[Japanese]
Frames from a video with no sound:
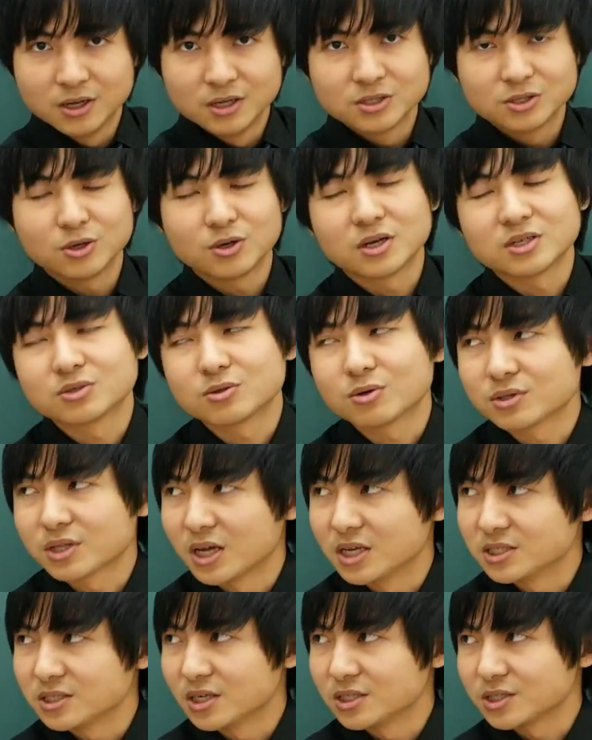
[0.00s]
そういうのがすごく
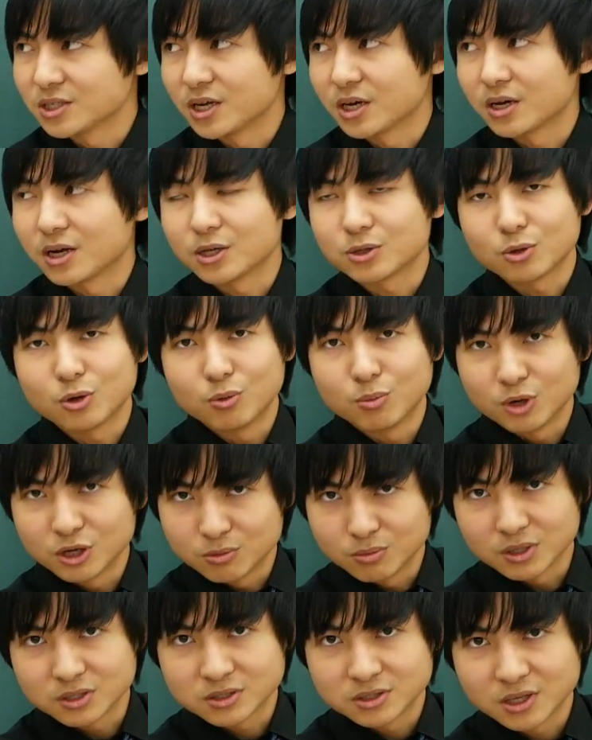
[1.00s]
大事なんじゃないかなと思い
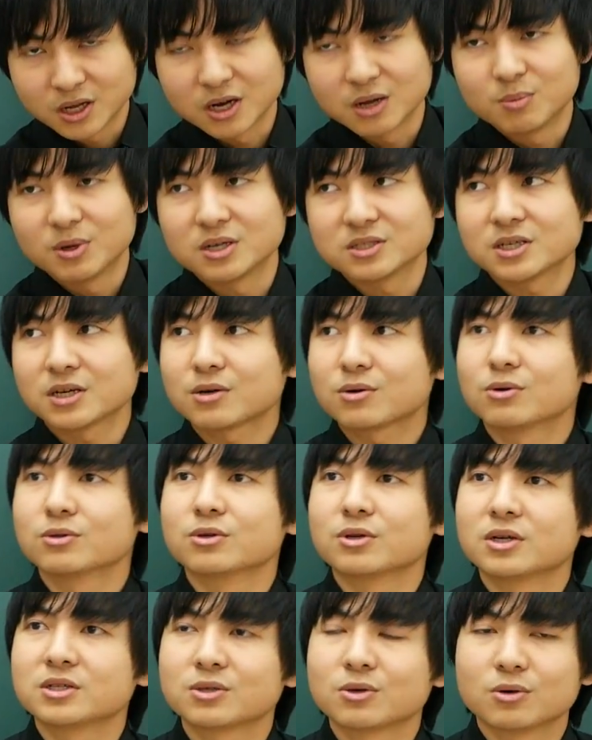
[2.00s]
ます。だからまあ昨今
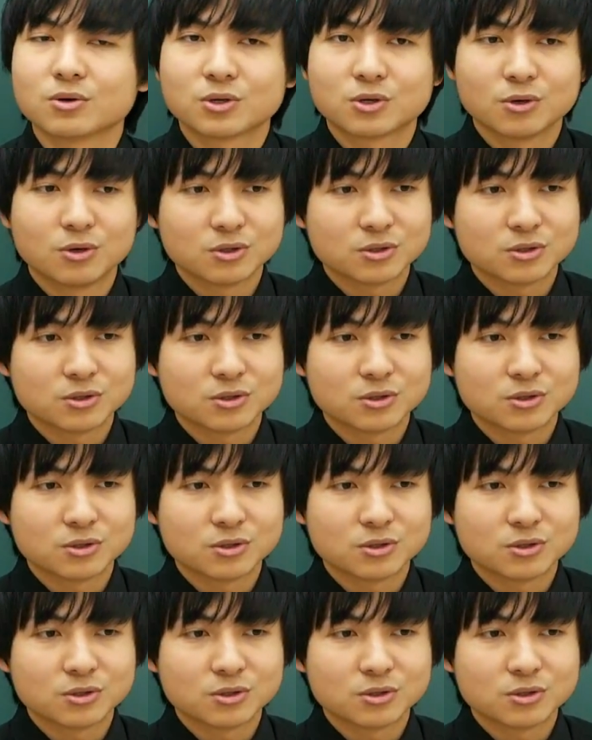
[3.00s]
のねその競